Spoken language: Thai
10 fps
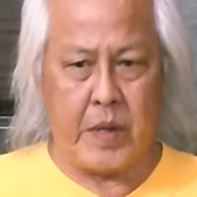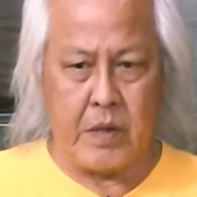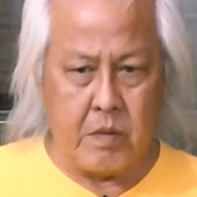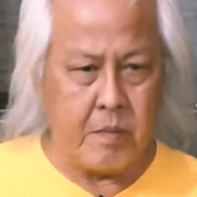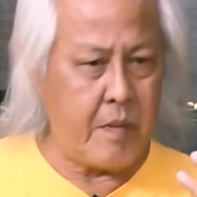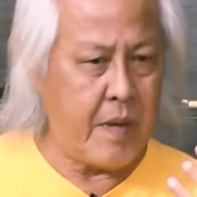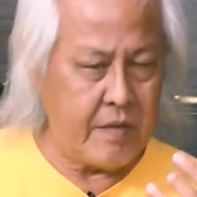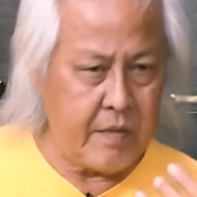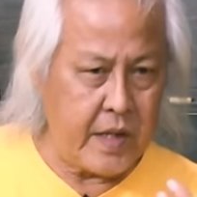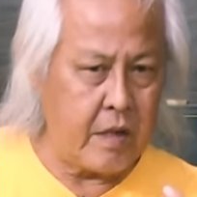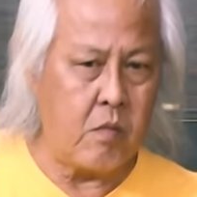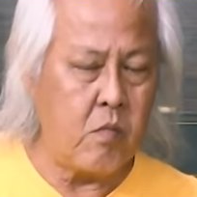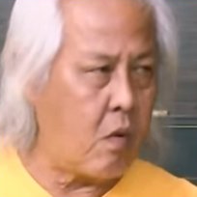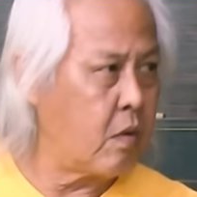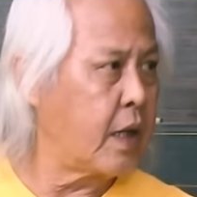เป็นคนประพันธ์เพลงของ
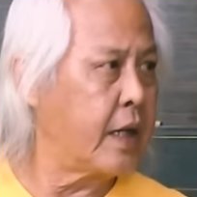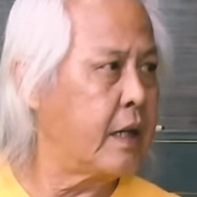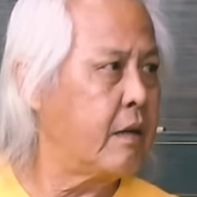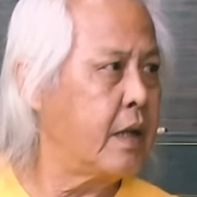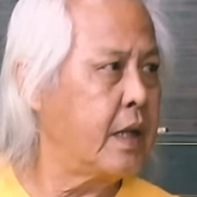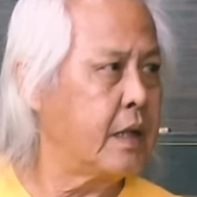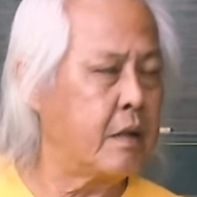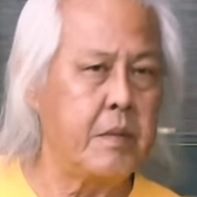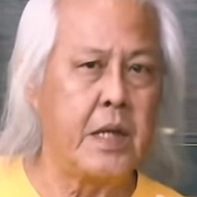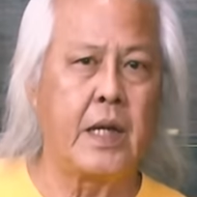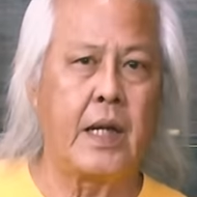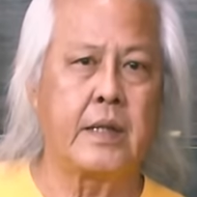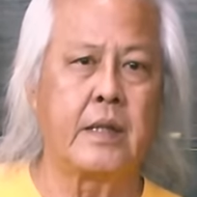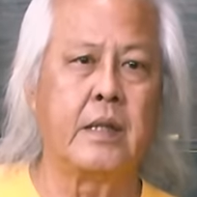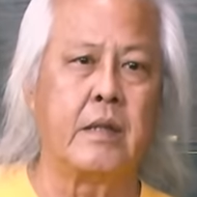วงเลยแล้วก็เล่นก็มีคาแร
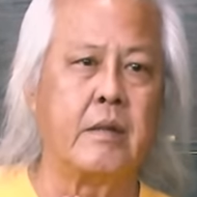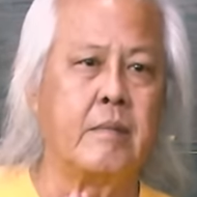คเตอร์